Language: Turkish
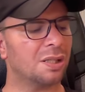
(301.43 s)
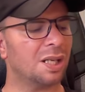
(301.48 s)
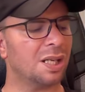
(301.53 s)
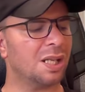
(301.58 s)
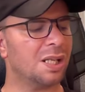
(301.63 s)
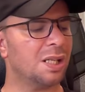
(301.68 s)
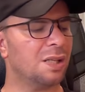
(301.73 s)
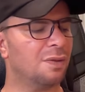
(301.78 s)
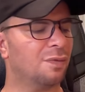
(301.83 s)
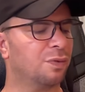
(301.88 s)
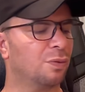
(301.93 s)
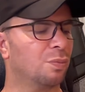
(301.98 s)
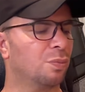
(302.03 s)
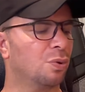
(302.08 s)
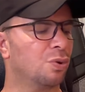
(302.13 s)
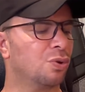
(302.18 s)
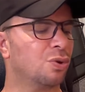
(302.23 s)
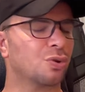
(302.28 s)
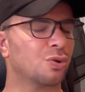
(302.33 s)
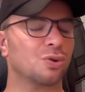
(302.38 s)
en iyi
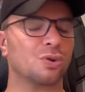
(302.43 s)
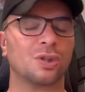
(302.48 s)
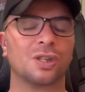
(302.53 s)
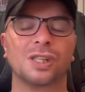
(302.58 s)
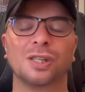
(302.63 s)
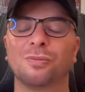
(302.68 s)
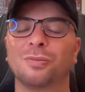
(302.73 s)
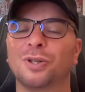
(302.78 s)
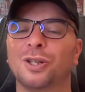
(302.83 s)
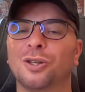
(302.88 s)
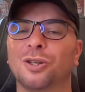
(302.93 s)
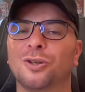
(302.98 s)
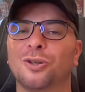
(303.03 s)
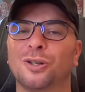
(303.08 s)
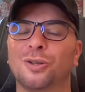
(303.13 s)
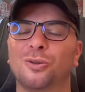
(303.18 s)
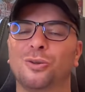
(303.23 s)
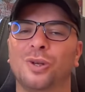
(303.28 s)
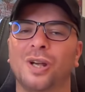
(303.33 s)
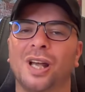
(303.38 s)
futbolcusu, kimine
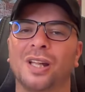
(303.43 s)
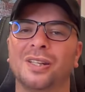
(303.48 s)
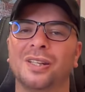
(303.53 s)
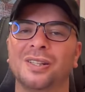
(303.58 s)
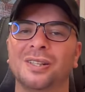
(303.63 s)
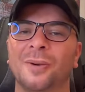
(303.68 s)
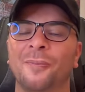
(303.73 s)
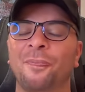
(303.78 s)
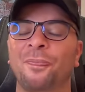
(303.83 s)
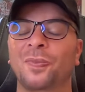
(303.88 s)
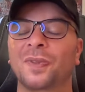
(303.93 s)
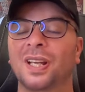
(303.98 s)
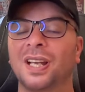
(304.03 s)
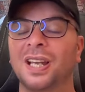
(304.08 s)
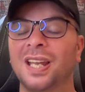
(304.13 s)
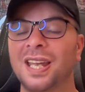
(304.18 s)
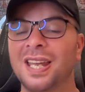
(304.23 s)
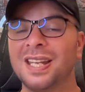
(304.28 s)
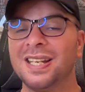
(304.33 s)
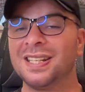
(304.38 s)
göre dünyanın
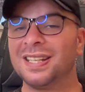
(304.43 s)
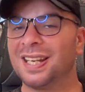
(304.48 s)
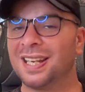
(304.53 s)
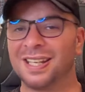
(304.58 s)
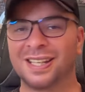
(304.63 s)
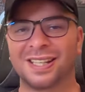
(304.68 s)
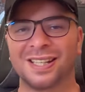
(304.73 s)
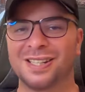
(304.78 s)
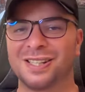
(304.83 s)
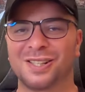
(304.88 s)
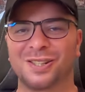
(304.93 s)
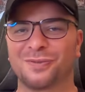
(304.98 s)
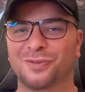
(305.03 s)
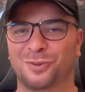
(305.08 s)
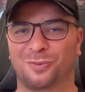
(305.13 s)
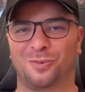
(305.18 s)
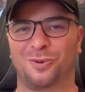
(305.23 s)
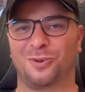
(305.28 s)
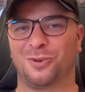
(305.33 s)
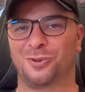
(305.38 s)
en iyi ikinci
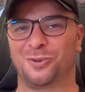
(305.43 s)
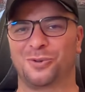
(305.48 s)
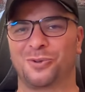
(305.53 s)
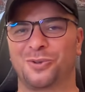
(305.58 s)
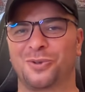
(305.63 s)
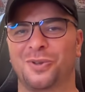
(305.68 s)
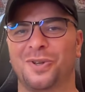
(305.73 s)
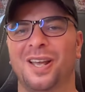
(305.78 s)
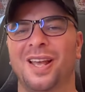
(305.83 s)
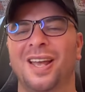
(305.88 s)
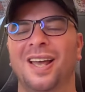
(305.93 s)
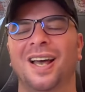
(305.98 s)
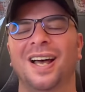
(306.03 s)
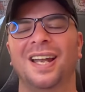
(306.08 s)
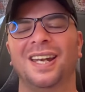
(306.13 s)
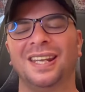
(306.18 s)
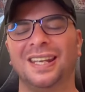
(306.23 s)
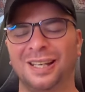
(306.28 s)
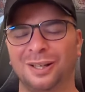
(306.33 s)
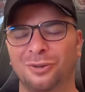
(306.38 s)
futbolcusu.
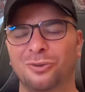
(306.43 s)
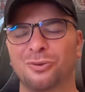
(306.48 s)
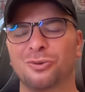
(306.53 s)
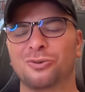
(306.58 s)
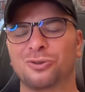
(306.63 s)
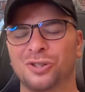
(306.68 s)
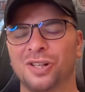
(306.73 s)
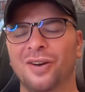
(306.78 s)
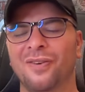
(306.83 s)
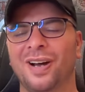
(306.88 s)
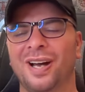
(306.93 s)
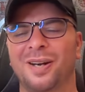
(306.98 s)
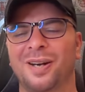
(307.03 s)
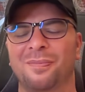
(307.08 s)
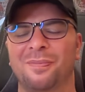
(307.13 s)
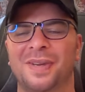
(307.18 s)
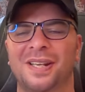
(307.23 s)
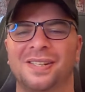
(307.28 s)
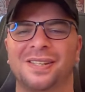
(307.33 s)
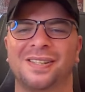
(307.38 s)
Hani ilk üçte var
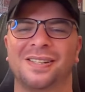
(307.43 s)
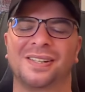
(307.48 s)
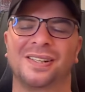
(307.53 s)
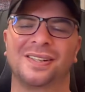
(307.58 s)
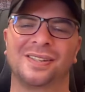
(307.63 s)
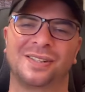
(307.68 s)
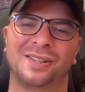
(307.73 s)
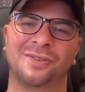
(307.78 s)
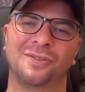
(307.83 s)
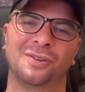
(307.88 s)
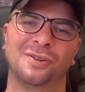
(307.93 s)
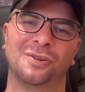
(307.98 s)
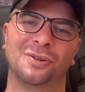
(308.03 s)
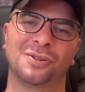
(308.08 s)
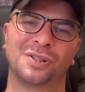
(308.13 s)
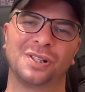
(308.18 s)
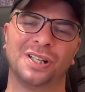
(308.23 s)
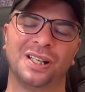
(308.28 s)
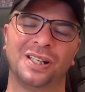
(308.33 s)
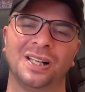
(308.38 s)
Messi'nin sevgili
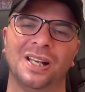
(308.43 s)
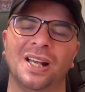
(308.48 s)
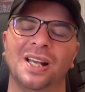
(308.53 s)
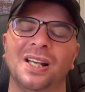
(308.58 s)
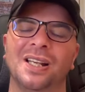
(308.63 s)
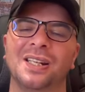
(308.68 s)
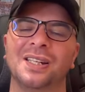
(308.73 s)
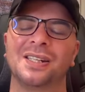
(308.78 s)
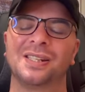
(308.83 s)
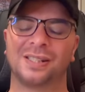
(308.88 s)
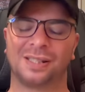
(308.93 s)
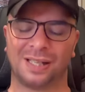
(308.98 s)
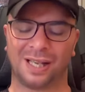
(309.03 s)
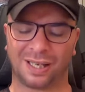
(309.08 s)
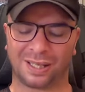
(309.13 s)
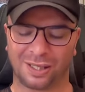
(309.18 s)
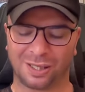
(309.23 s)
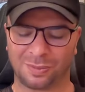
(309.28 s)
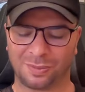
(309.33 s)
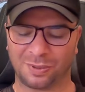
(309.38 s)
dostlar.
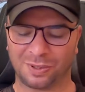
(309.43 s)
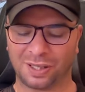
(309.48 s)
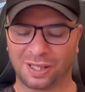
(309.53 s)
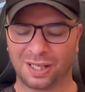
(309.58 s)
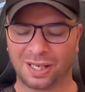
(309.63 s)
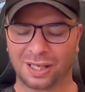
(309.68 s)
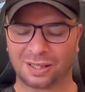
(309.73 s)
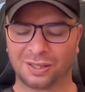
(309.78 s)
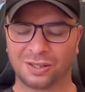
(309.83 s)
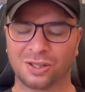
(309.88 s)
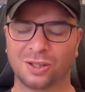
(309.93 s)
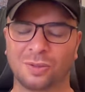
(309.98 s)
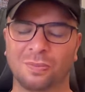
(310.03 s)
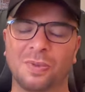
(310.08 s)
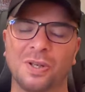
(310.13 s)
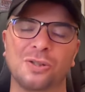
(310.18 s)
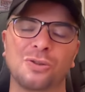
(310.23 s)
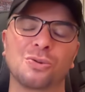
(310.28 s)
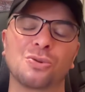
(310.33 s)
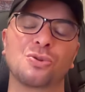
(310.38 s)
Instagram'ında yaklaşık
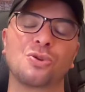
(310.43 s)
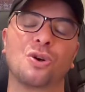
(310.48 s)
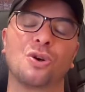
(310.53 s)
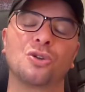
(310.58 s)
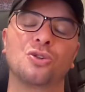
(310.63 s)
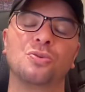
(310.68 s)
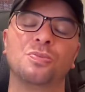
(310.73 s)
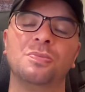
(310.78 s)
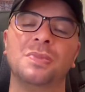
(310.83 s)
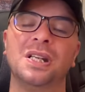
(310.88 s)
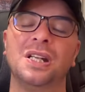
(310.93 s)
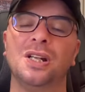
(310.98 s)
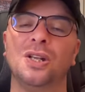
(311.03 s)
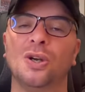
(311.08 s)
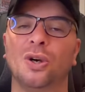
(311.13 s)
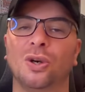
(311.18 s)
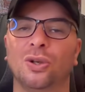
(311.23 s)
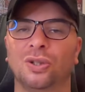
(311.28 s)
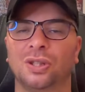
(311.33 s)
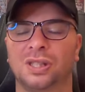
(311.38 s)
504
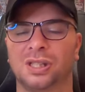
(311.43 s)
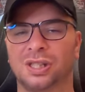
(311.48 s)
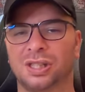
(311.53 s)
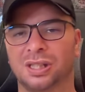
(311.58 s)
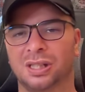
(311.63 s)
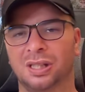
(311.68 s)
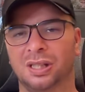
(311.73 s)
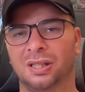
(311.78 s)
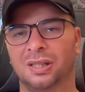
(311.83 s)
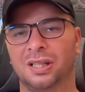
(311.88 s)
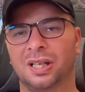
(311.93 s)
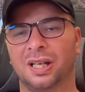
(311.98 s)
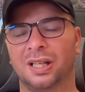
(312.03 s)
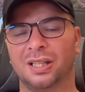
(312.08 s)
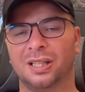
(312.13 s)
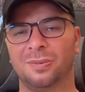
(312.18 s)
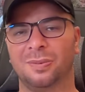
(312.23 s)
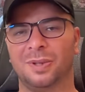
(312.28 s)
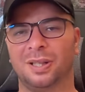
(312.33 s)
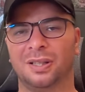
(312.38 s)
milyon kişinin
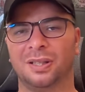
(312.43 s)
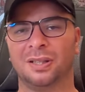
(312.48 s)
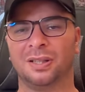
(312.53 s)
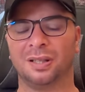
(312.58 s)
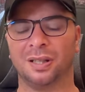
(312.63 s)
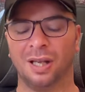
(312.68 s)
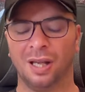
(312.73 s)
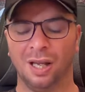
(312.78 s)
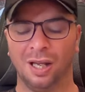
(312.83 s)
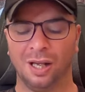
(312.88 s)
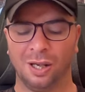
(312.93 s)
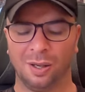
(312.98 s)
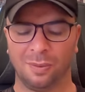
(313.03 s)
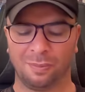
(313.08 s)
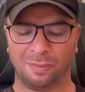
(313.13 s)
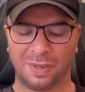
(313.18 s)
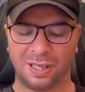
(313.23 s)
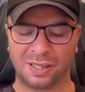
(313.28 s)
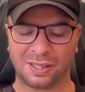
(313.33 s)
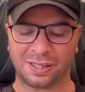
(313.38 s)
takip ettiği
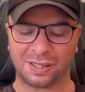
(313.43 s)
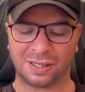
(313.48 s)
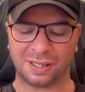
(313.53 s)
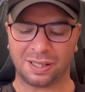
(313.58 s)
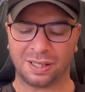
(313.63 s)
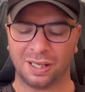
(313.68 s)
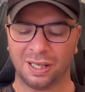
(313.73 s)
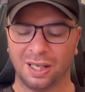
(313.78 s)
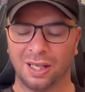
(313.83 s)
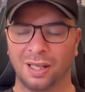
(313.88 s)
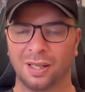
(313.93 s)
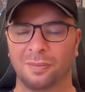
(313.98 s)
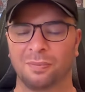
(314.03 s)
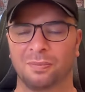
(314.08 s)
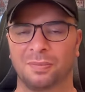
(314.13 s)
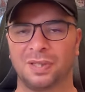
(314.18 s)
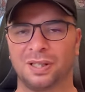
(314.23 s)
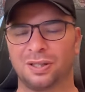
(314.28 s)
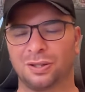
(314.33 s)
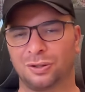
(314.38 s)
Messi
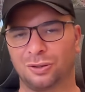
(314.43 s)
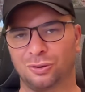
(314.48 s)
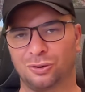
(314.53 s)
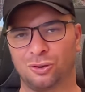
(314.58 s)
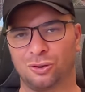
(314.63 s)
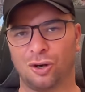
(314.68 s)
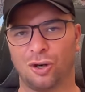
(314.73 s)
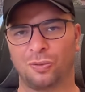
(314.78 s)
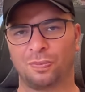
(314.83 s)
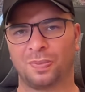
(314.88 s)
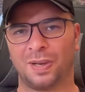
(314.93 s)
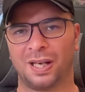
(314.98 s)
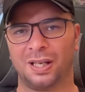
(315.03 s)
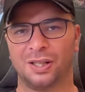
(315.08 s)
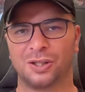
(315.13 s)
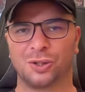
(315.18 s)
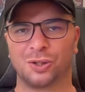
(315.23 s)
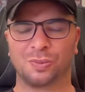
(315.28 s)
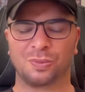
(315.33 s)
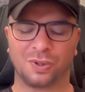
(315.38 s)
bir tişört
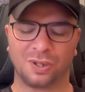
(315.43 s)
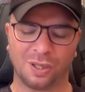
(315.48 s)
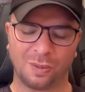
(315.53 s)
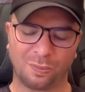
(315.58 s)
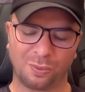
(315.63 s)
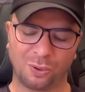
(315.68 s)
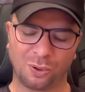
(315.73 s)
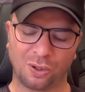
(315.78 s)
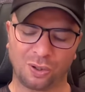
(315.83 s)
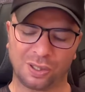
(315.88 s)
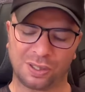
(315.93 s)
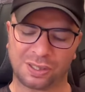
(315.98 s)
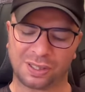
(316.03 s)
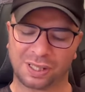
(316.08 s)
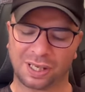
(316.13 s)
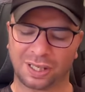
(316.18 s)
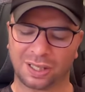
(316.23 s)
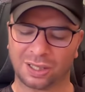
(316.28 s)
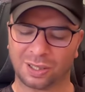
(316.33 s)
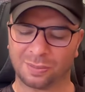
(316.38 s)
paylaşımı yapıyor.
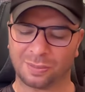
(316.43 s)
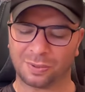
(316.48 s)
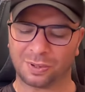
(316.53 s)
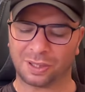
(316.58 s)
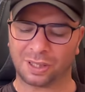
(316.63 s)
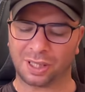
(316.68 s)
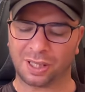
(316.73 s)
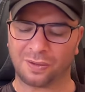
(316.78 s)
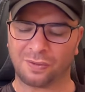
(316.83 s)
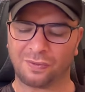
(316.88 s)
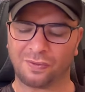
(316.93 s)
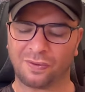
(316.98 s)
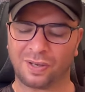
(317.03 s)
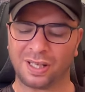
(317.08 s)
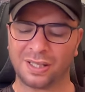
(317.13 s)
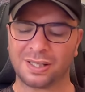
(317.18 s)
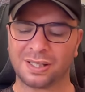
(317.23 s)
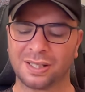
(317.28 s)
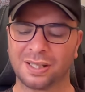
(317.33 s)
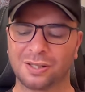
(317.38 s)
Instagram'ında
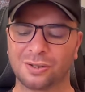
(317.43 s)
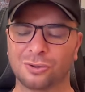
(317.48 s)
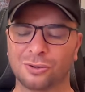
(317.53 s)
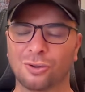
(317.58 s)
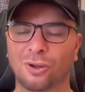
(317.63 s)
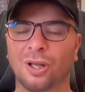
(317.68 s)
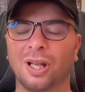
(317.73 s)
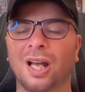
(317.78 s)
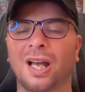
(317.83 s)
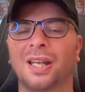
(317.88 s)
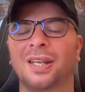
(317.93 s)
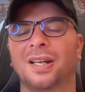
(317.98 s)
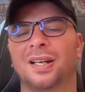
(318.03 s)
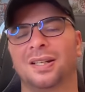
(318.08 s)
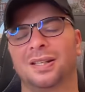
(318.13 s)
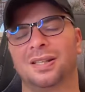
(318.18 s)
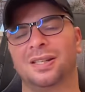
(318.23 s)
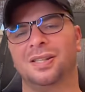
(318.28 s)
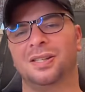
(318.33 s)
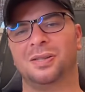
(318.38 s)
Water
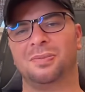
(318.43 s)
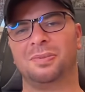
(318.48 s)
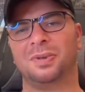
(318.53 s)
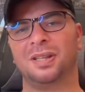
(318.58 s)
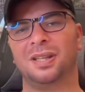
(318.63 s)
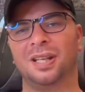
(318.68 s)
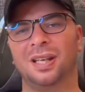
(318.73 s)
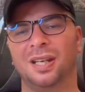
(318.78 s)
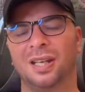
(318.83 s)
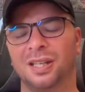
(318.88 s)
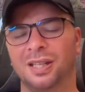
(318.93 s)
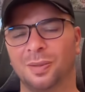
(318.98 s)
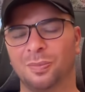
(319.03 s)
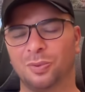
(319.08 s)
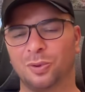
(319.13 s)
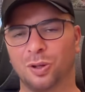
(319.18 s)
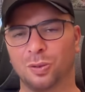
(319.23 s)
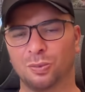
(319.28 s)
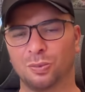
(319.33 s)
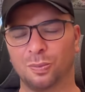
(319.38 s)
Solana isminde
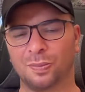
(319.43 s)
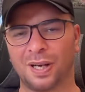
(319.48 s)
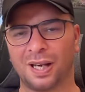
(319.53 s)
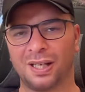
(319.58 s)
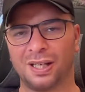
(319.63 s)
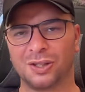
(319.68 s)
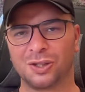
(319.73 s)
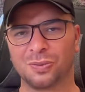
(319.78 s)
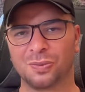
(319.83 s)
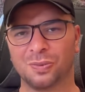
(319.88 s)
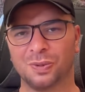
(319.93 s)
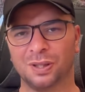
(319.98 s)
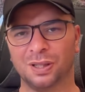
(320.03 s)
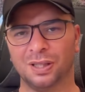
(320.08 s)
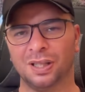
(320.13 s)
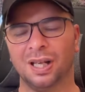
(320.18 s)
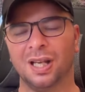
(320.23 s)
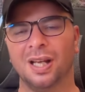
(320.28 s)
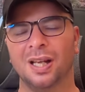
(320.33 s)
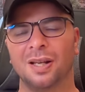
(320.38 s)
yapıyor bu paylaşımını.
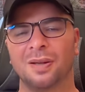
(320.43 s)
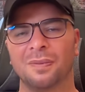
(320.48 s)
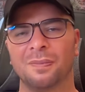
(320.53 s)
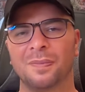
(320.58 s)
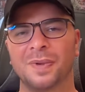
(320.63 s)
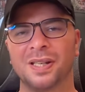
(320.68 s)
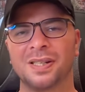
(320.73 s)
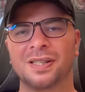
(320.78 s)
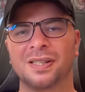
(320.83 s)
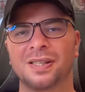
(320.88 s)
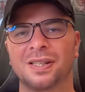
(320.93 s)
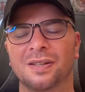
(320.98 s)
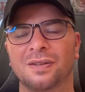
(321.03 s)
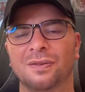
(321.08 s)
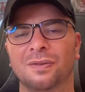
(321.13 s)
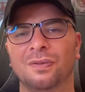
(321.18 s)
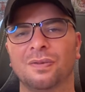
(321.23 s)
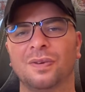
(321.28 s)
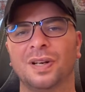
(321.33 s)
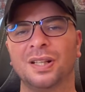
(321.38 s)
Messi
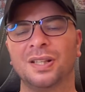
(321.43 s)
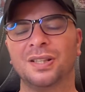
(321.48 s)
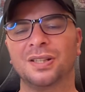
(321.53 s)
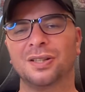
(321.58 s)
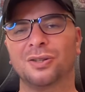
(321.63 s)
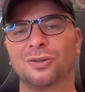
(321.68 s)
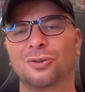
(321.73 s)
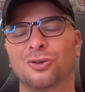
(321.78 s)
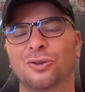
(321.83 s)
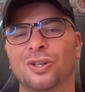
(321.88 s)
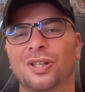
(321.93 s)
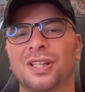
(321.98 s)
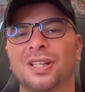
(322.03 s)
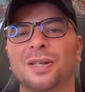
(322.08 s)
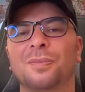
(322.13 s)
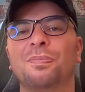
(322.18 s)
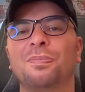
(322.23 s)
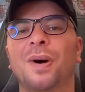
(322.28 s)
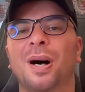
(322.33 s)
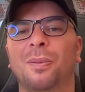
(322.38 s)
Water
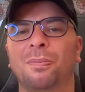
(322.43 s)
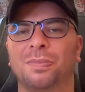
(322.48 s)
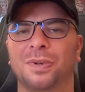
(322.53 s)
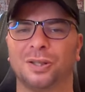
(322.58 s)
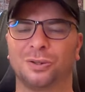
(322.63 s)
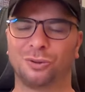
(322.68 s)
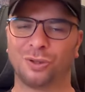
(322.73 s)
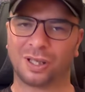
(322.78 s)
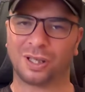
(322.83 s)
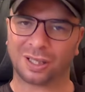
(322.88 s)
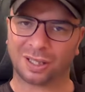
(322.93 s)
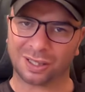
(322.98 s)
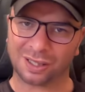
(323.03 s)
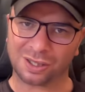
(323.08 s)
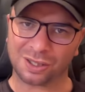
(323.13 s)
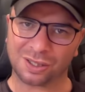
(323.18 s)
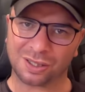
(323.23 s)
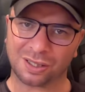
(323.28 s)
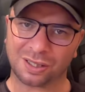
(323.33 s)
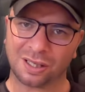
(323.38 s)
Coin'i pamplatıyor
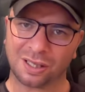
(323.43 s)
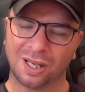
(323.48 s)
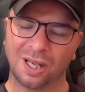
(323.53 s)
arkadaşlar.